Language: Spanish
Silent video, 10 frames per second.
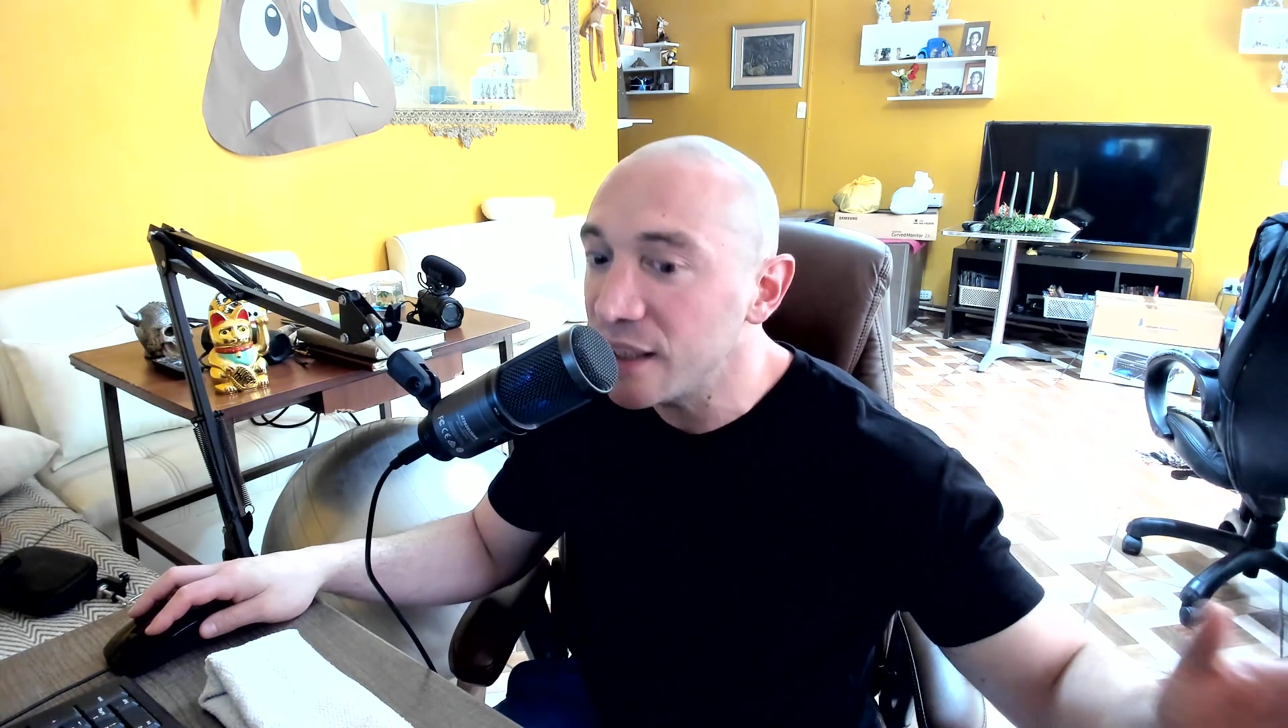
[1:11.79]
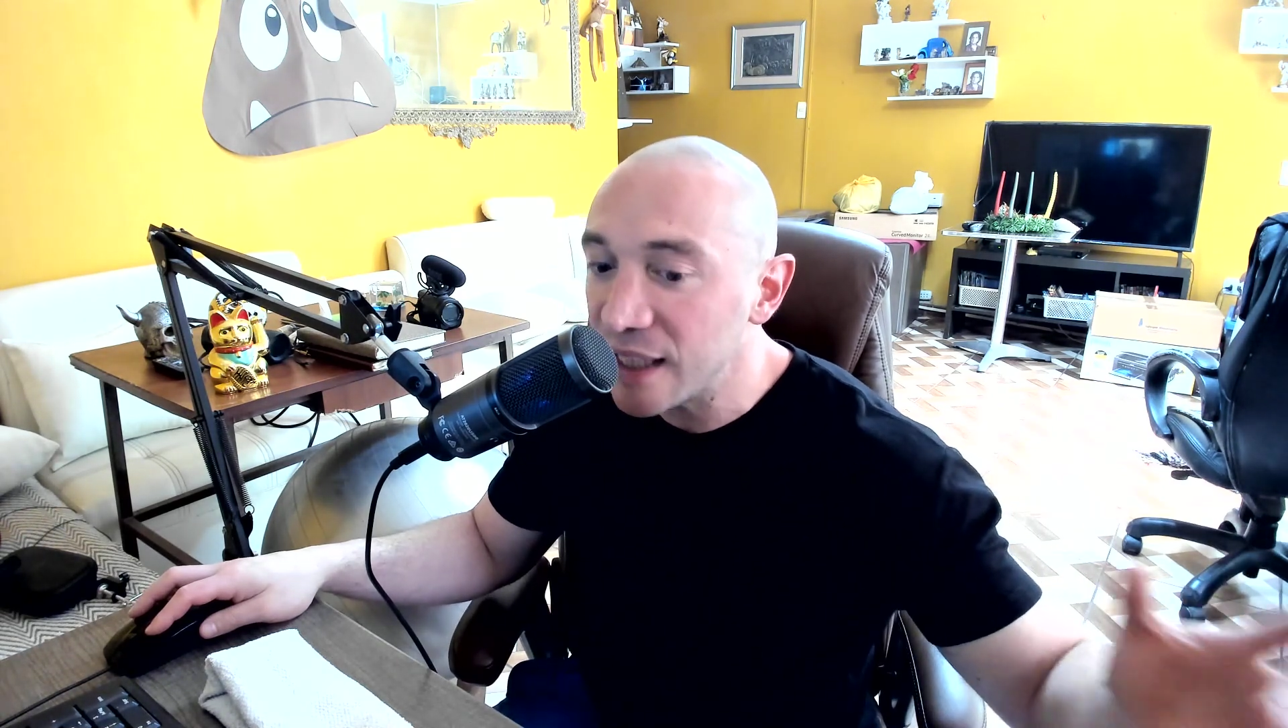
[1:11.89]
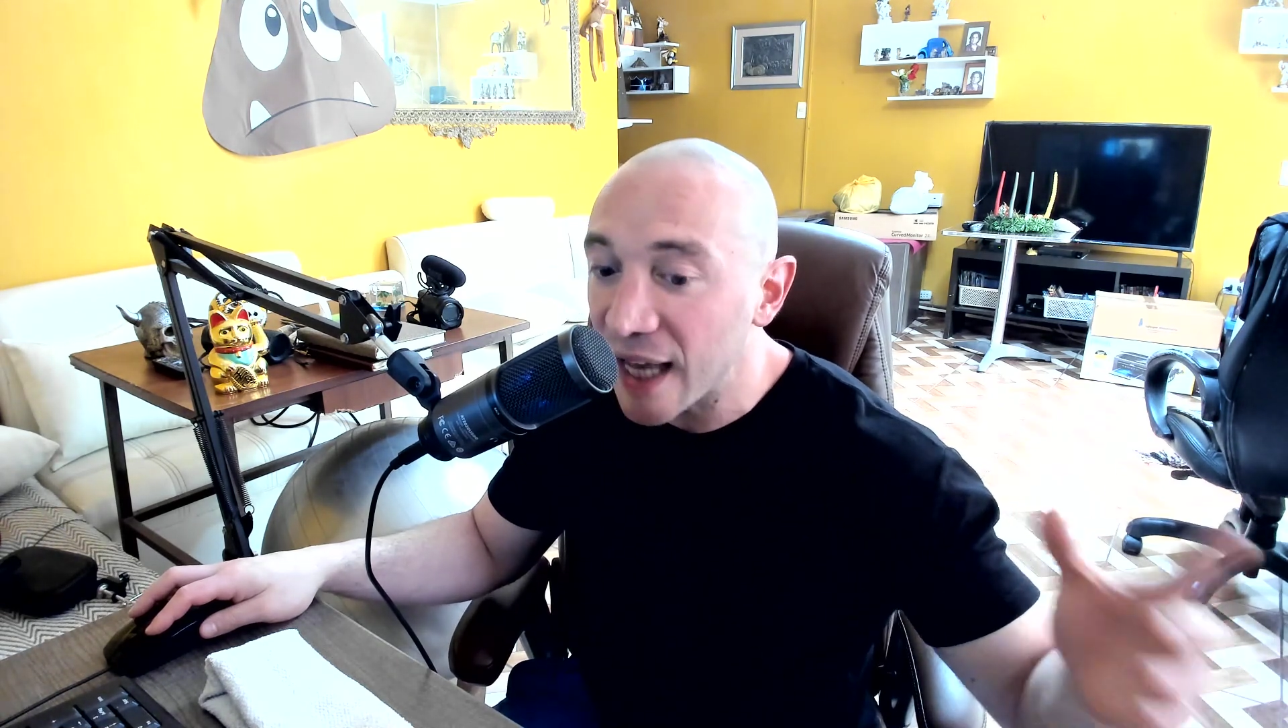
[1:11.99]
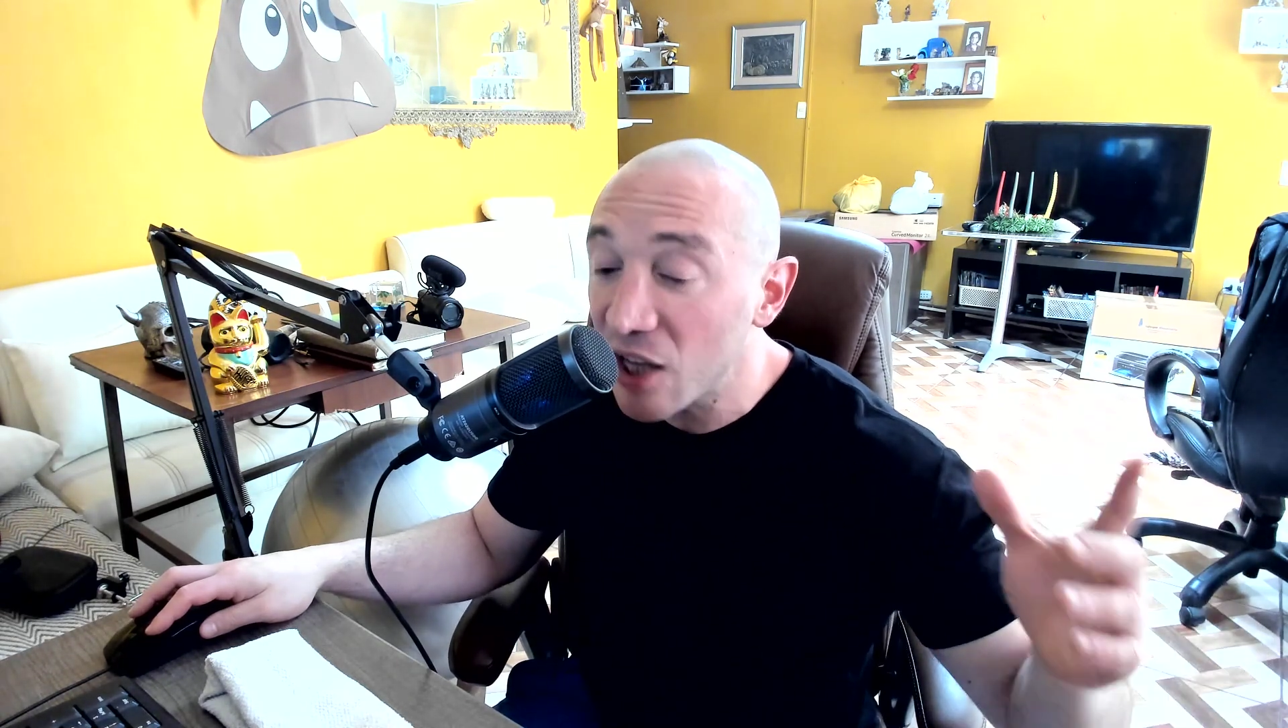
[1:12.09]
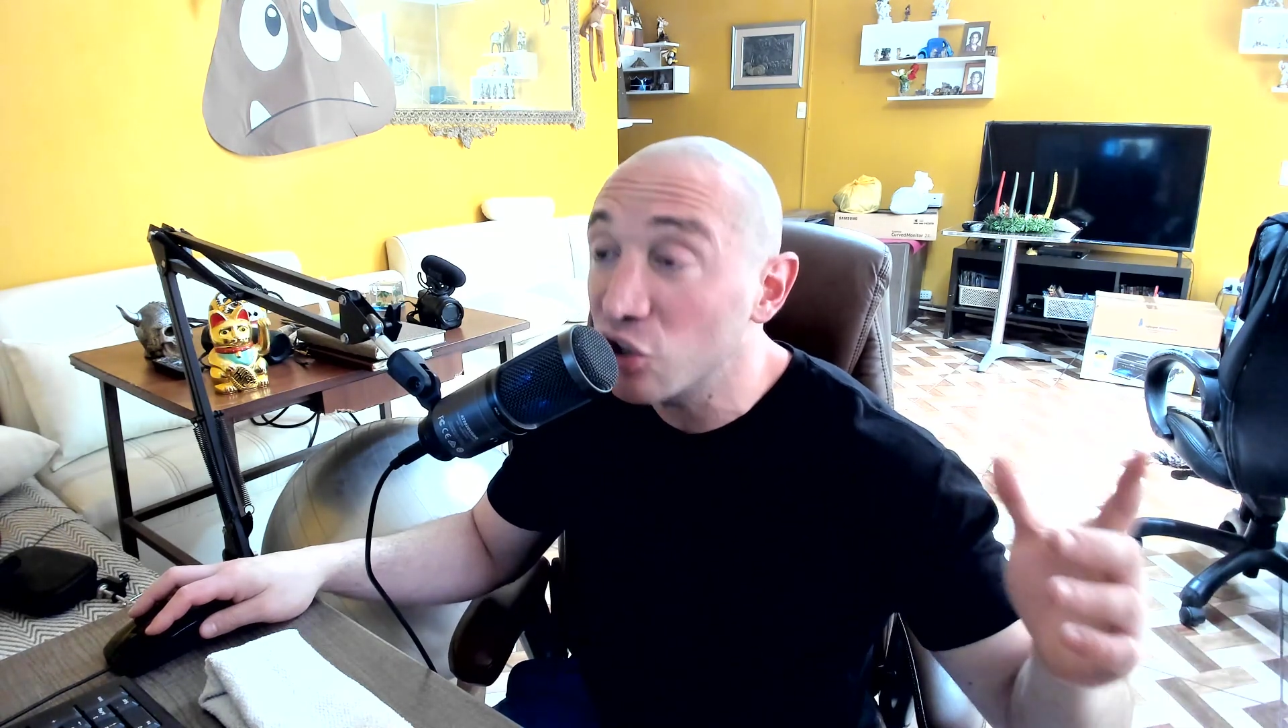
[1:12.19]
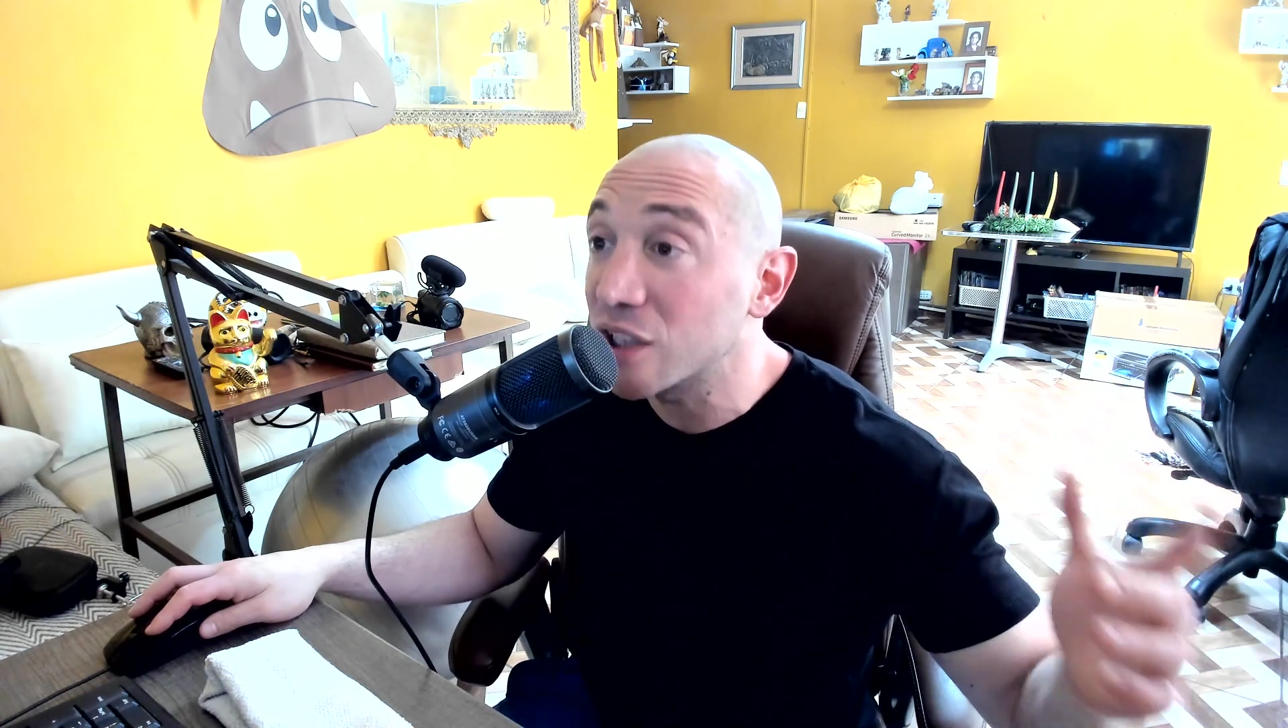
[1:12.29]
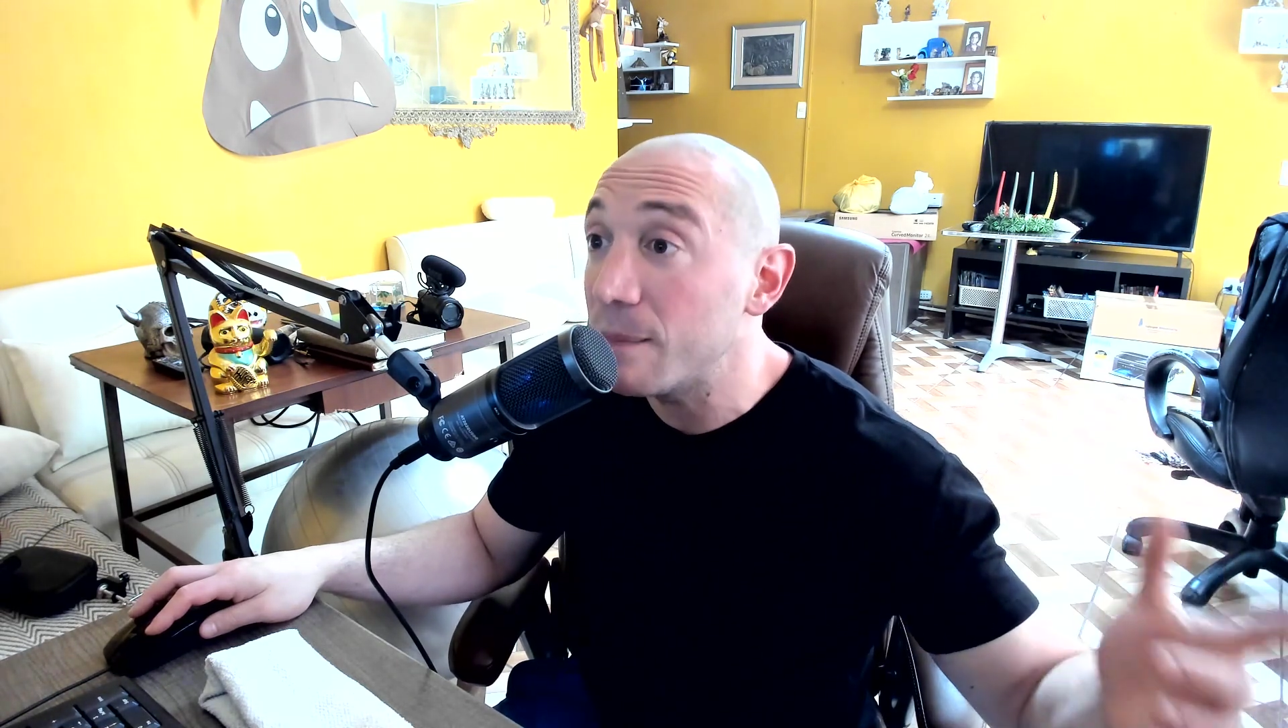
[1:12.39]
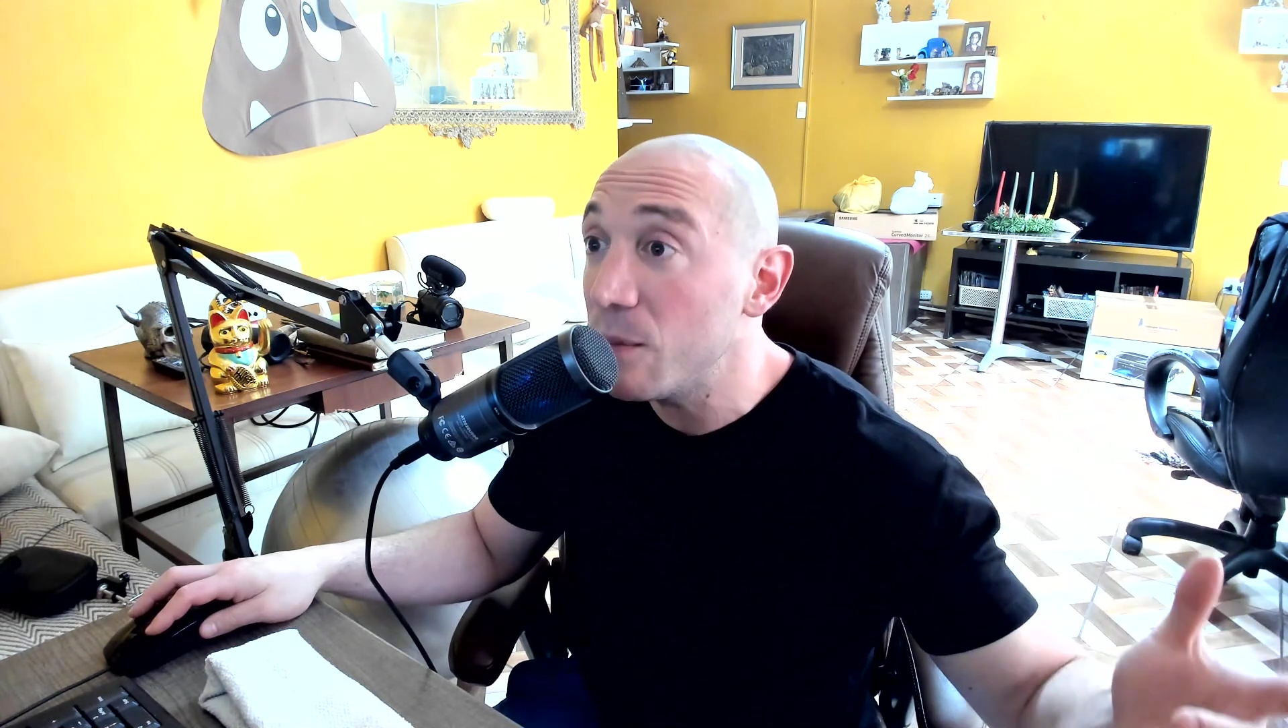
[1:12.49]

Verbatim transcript: Y ellos al